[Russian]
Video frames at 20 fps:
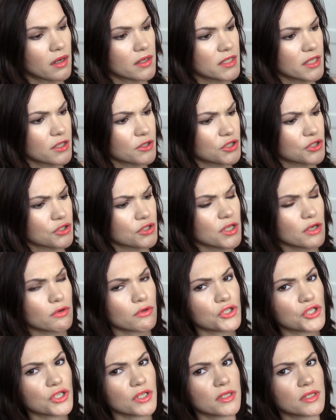Следующее, что
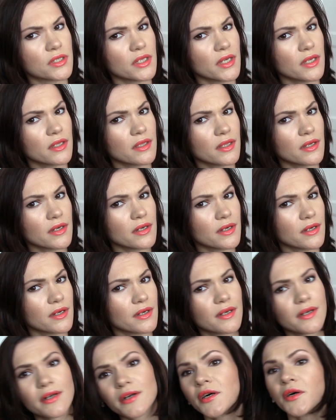закончилось,
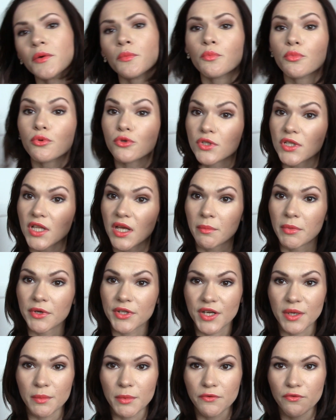это пустая
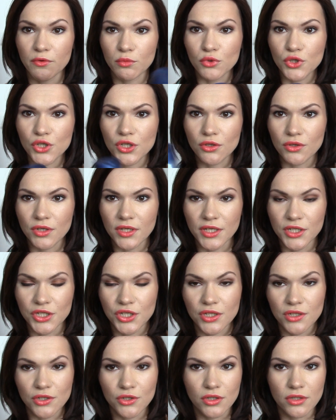банка моего мужа, но я
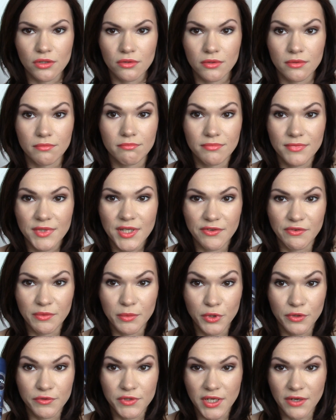решила, что я вам
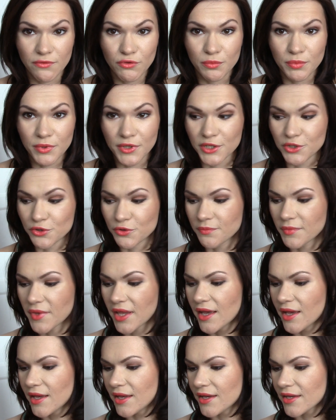ее все равно покажу.
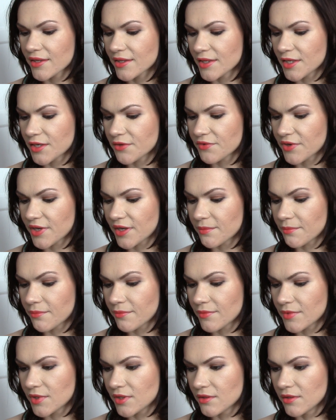Это Nivea,
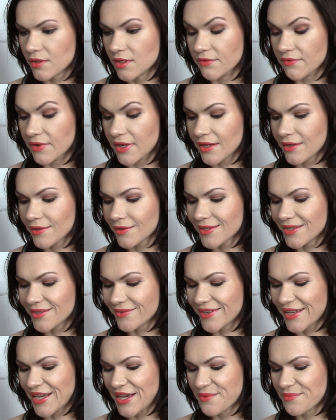Nivea,
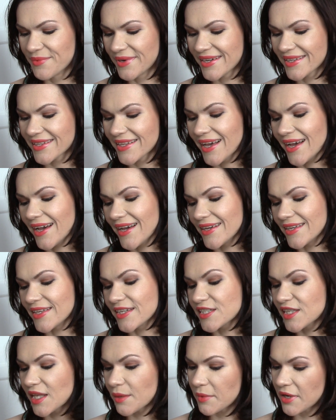Nivea Man,
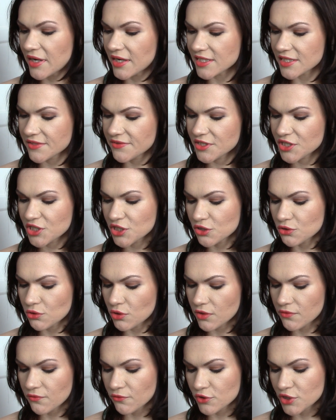экстремальная свежесть,
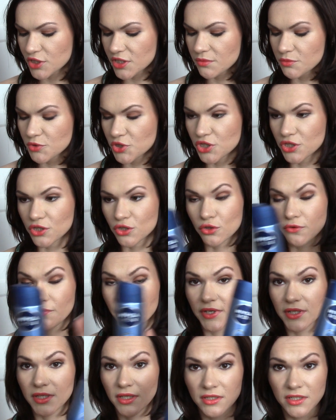48 часов.
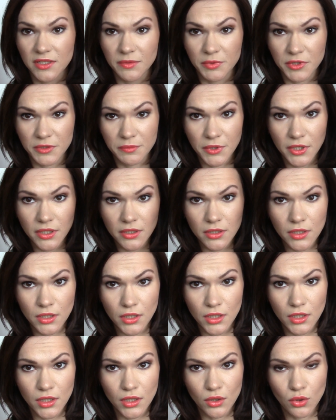Это антиперспирант,
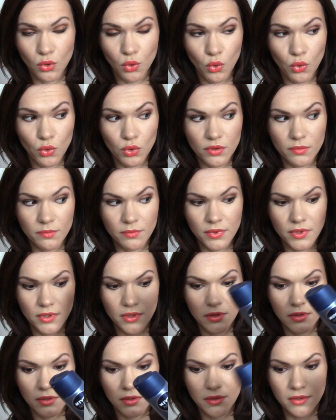и он
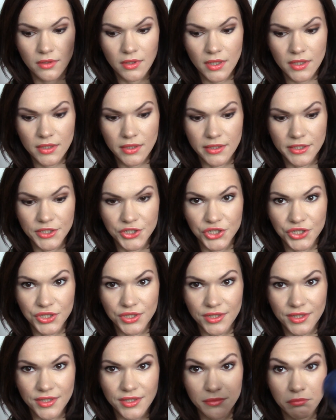был
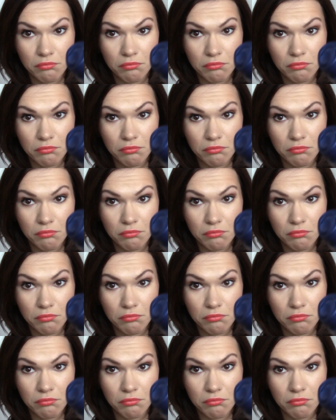отличный.